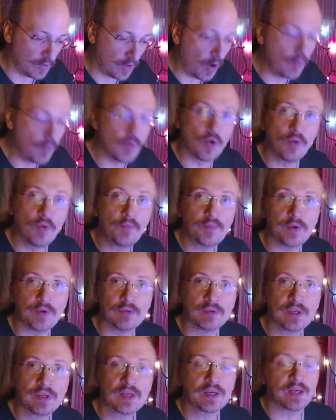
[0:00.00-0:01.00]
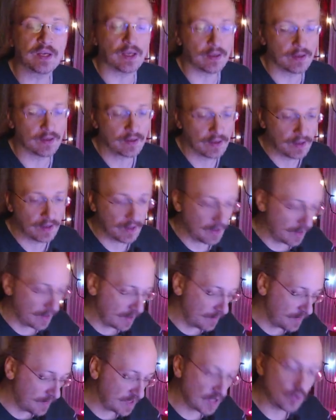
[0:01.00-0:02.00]
home computer che è
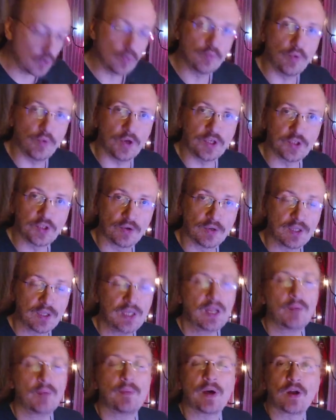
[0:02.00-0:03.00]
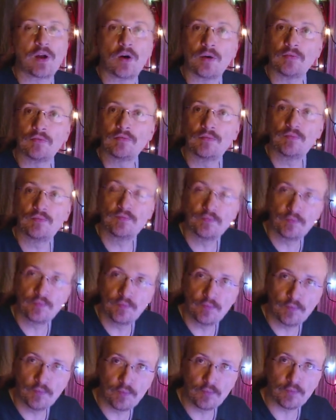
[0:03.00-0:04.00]
passato un po' in sordina però
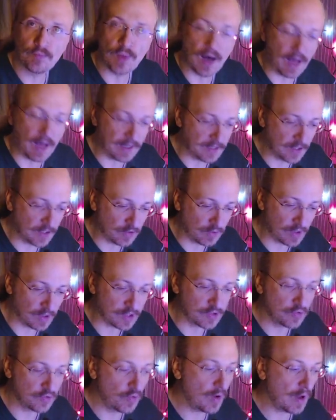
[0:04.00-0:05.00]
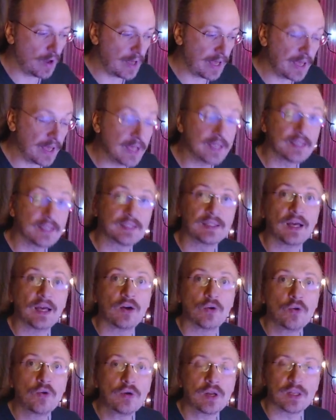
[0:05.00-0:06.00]
ha detto la sua e sta
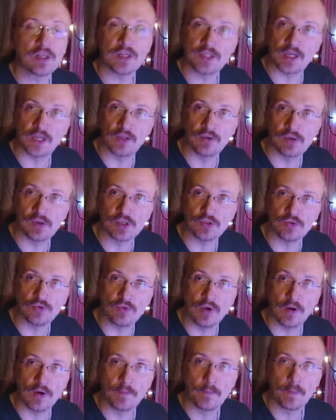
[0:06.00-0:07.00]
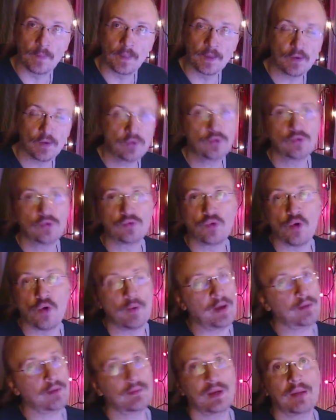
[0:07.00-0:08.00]
ancora dicendo la sua Con,
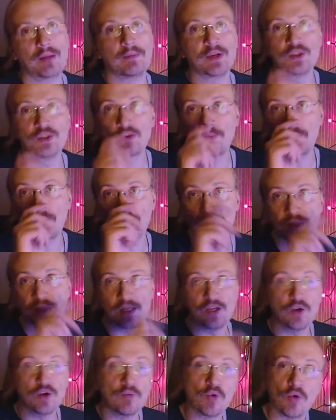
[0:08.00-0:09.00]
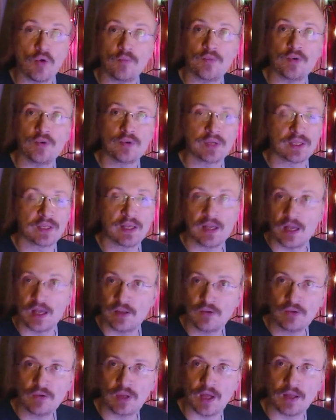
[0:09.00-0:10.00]
come la maggior parte degli home computer degli anni
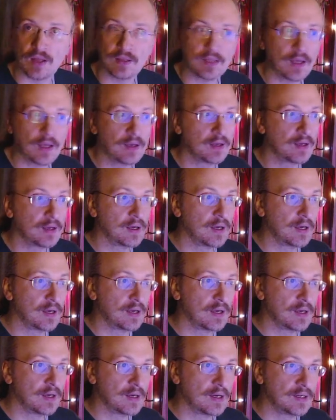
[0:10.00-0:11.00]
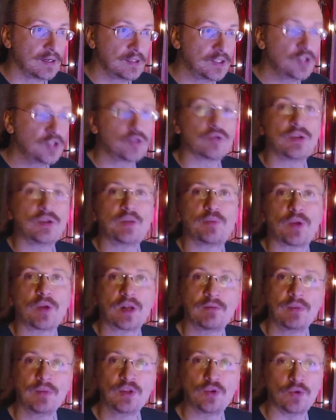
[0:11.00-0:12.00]
80 ci sono dei
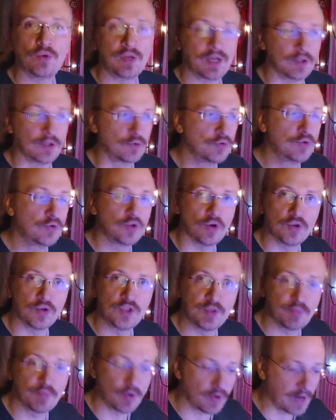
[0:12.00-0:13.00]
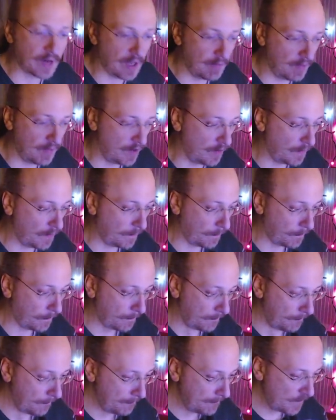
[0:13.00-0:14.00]
programmatori che tutt'oggi programmano
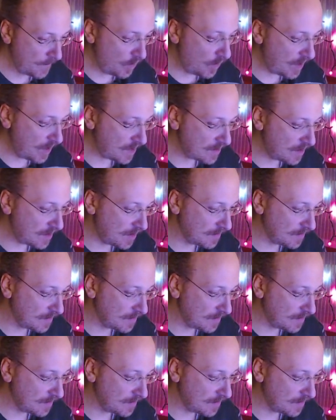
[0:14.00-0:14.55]
quindi